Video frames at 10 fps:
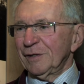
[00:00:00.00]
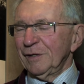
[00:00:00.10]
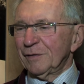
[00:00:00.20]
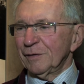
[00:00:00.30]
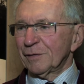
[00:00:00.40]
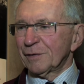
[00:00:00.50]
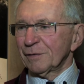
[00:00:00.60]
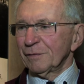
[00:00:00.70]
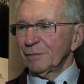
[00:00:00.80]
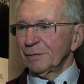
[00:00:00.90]

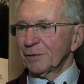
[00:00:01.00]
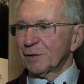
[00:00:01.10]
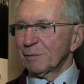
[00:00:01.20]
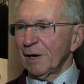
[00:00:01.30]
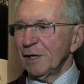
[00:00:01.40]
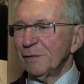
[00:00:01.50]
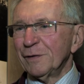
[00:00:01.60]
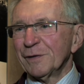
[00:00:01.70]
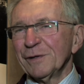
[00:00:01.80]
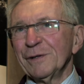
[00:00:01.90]
Dieses
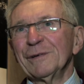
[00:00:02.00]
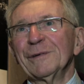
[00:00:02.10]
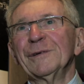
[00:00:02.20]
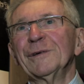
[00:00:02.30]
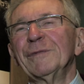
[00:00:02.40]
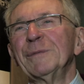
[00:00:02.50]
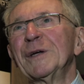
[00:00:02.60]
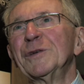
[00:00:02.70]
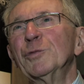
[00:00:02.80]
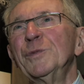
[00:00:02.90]
verzweifelte, äh, wenn
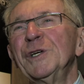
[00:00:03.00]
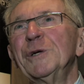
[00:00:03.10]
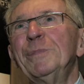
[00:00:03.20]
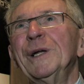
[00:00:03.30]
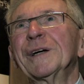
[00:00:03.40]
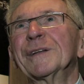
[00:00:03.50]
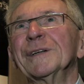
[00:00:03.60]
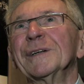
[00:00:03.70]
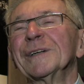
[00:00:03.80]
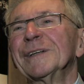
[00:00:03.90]
man um sich
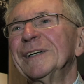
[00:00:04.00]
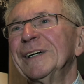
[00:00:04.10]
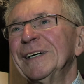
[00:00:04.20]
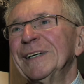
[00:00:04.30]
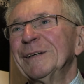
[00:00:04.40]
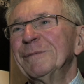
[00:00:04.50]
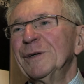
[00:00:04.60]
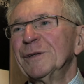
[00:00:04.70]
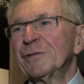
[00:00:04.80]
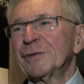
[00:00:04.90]
blickte,
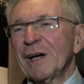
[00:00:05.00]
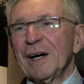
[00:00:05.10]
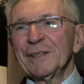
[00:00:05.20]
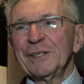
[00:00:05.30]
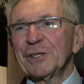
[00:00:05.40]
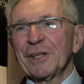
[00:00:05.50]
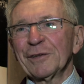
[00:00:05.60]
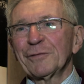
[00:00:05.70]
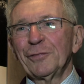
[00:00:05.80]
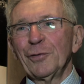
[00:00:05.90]
man sah sich
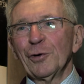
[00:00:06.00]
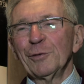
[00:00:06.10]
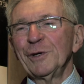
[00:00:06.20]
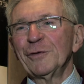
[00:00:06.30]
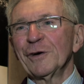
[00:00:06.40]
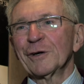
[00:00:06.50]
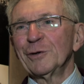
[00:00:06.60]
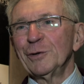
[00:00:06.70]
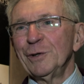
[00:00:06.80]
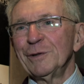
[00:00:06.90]
stadtförmig
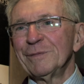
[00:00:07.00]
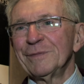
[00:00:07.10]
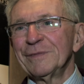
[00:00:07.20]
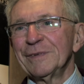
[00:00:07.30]
verglühen.